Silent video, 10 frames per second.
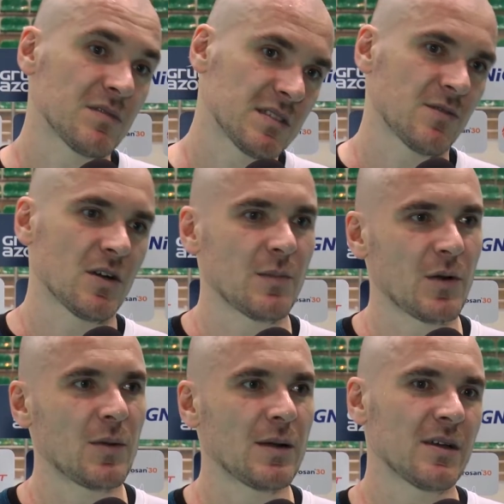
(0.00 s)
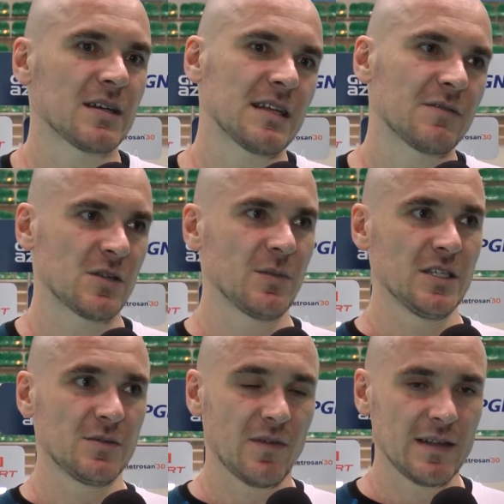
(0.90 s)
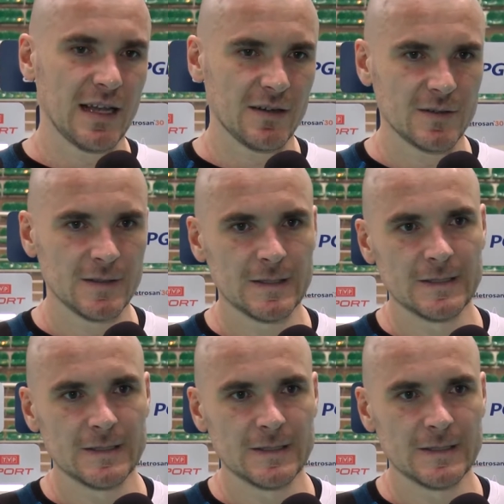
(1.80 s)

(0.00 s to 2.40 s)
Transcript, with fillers: Swoje problemy jak zawsze mieliśmy w ataku,